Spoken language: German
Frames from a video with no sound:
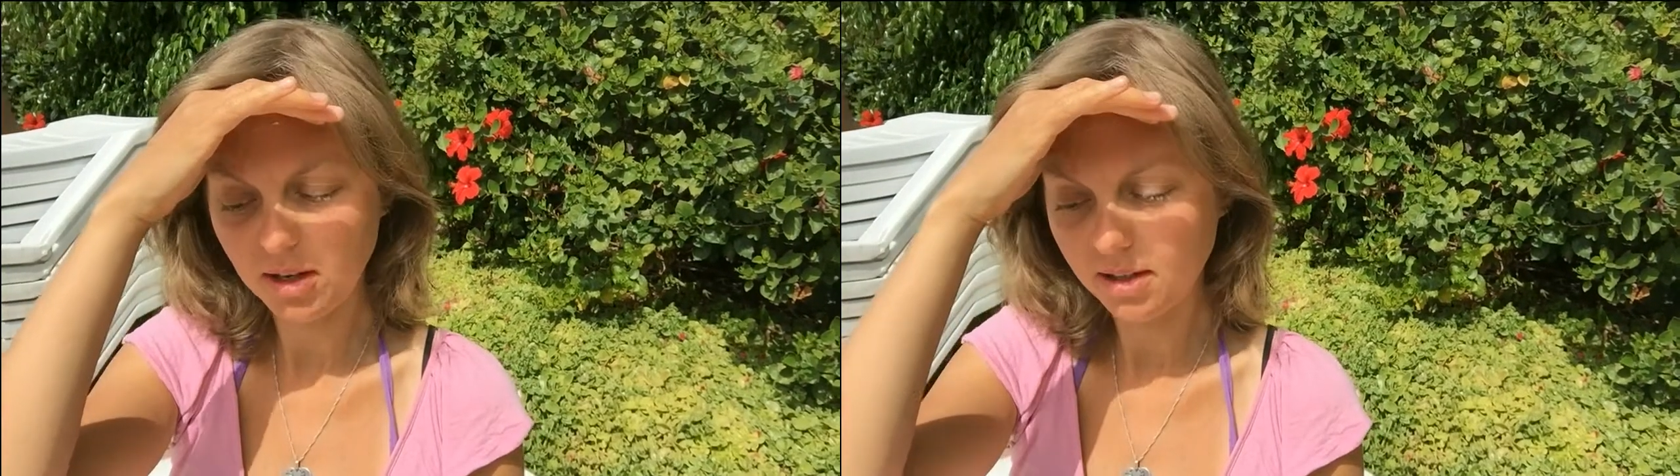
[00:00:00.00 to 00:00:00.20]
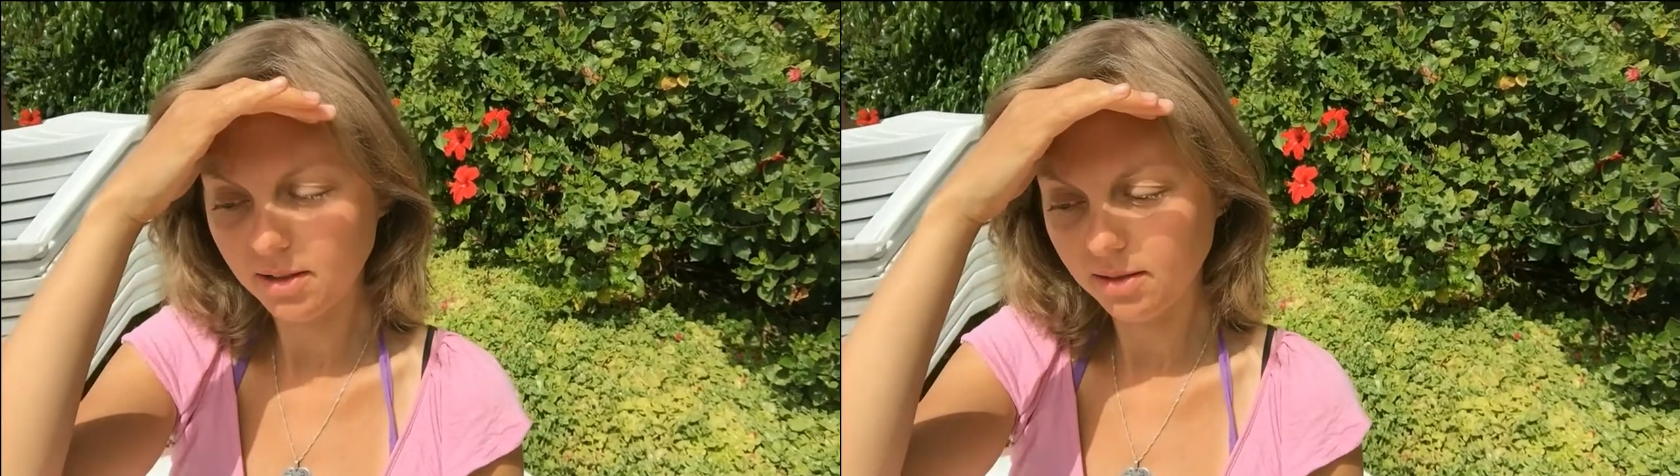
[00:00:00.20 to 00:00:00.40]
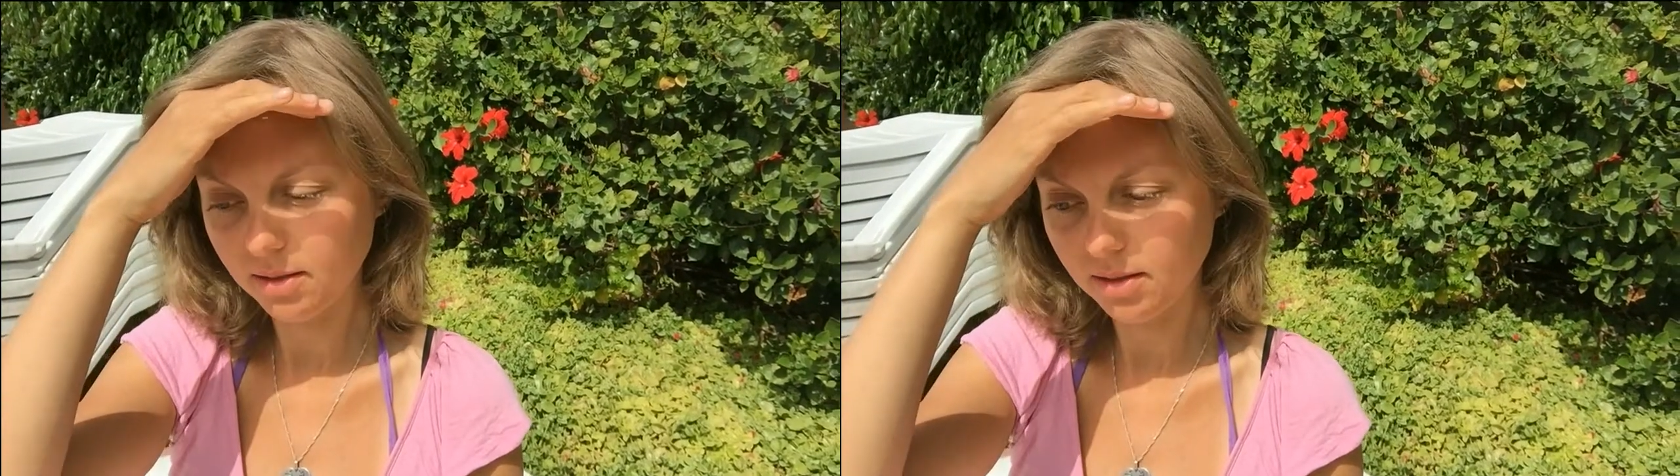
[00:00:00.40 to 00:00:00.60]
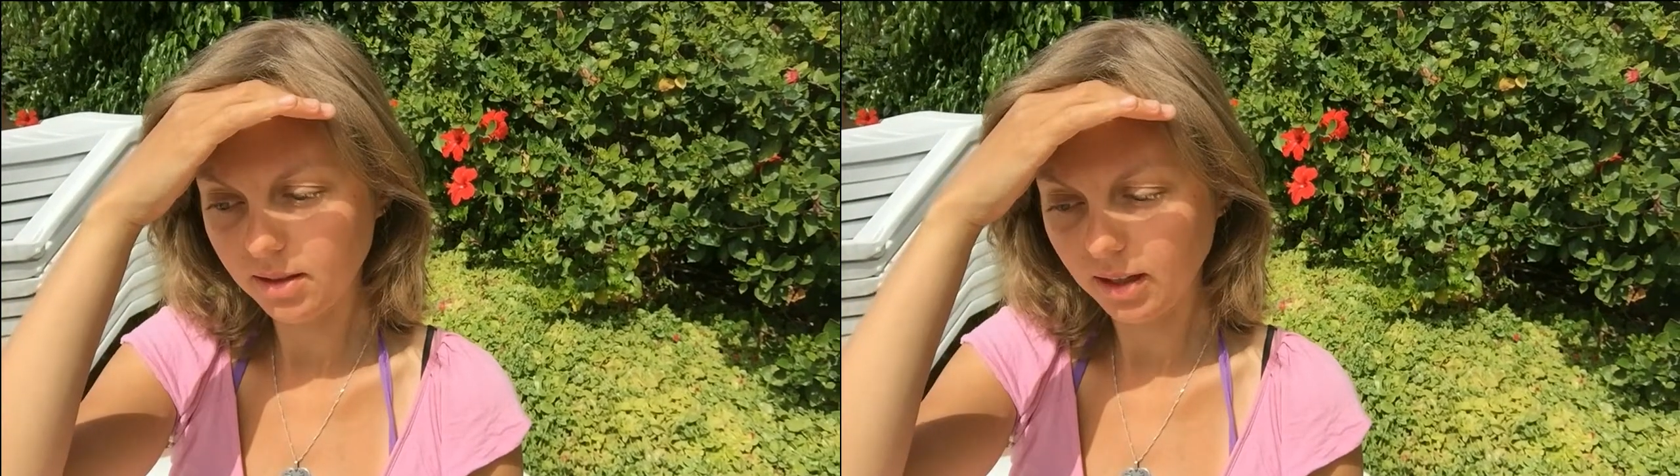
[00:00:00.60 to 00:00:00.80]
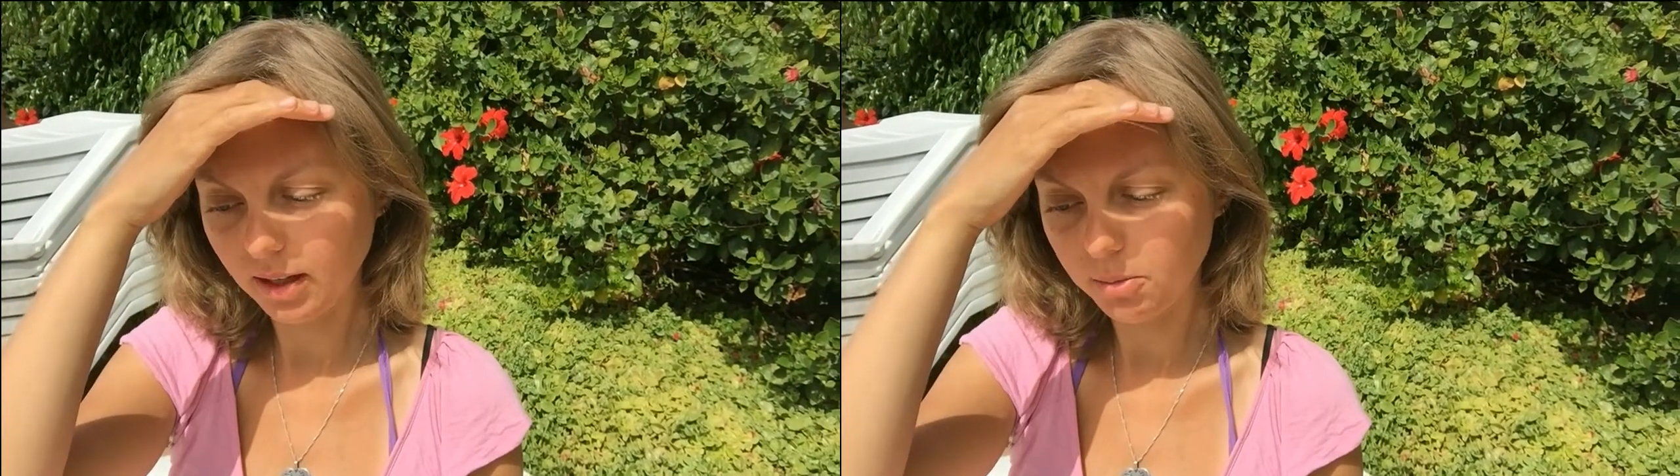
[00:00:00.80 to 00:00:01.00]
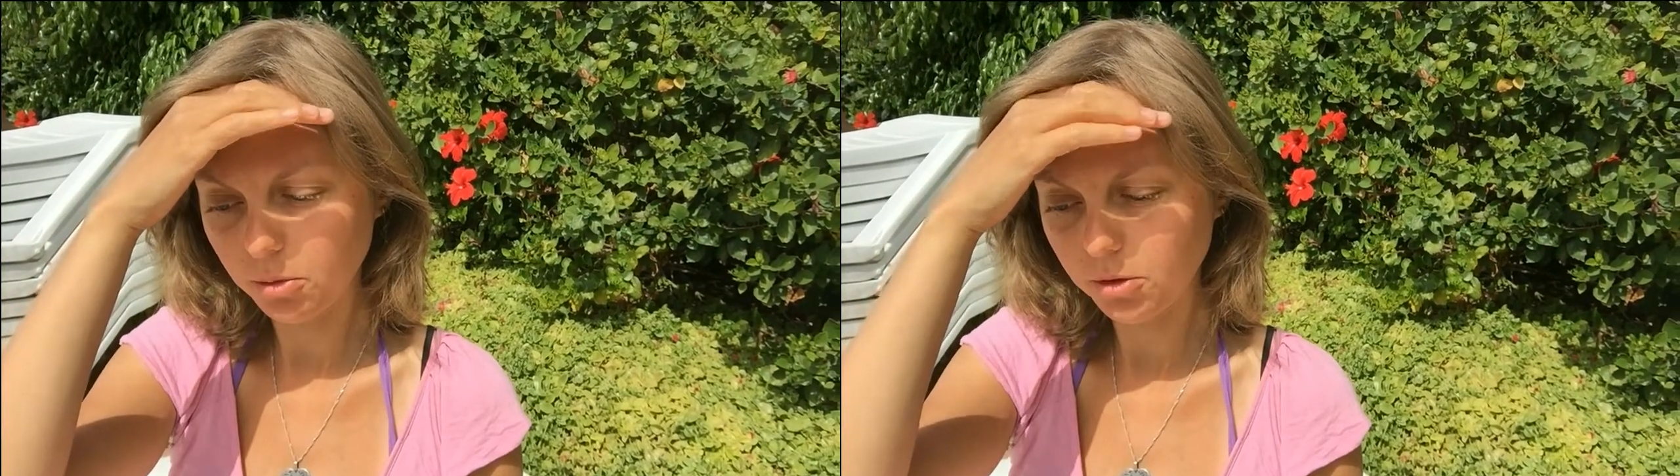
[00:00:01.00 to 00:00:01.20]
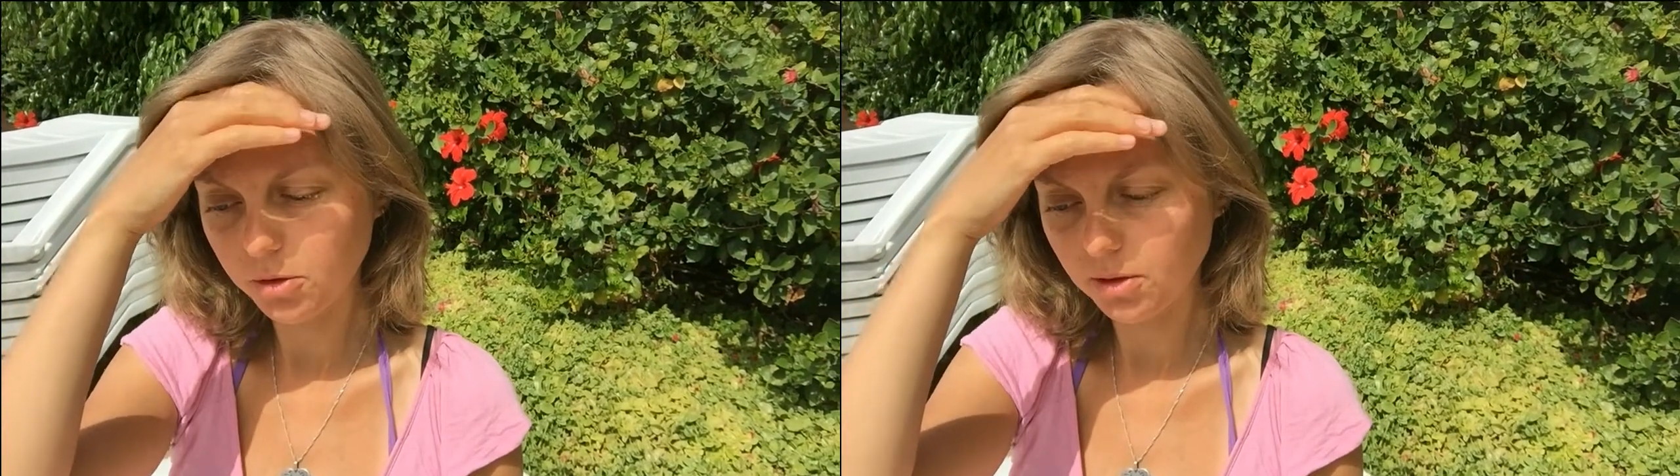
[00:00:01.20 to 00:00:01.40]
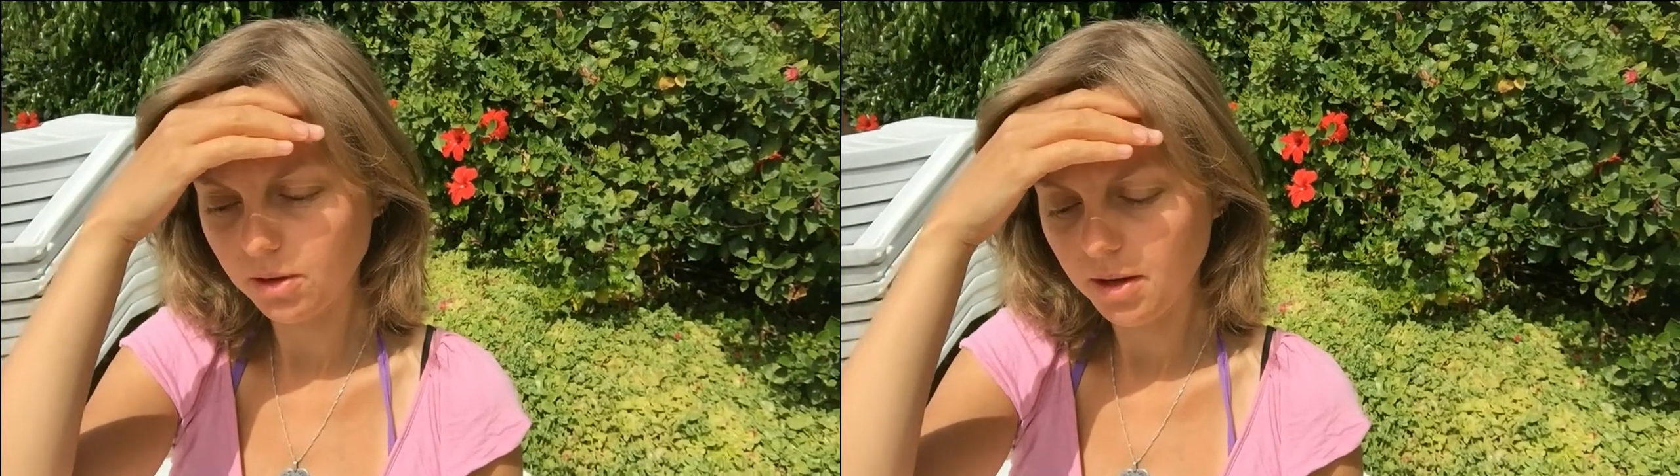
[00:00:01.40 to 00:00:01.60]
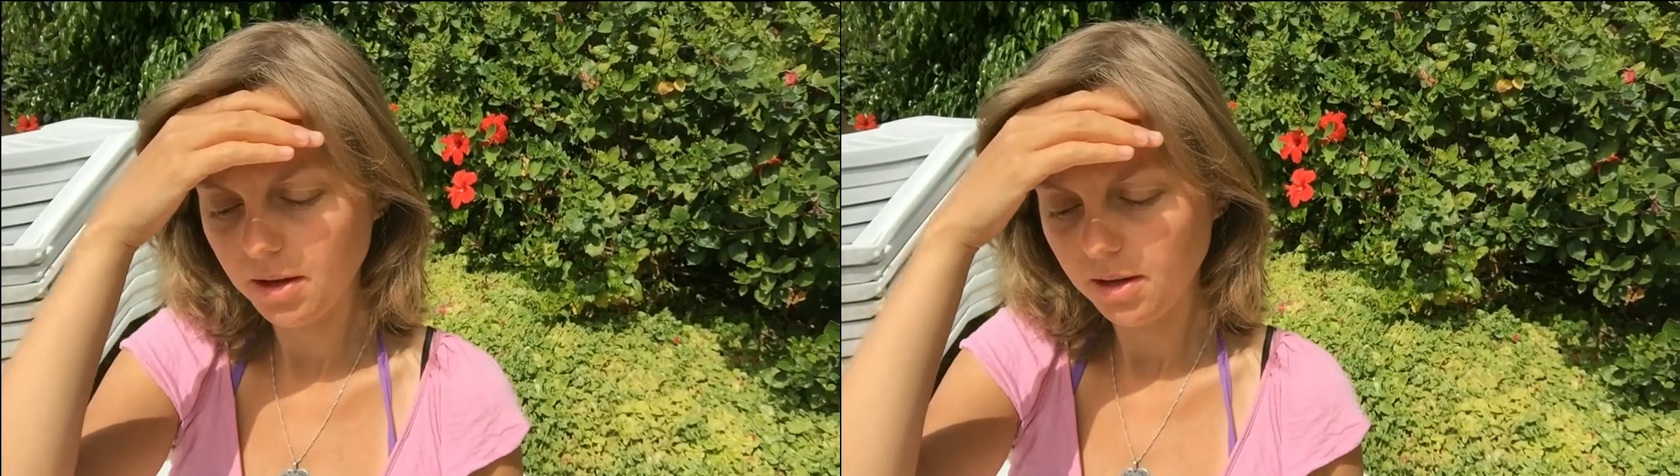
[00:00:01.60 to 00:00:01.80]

anderen drehen möchte,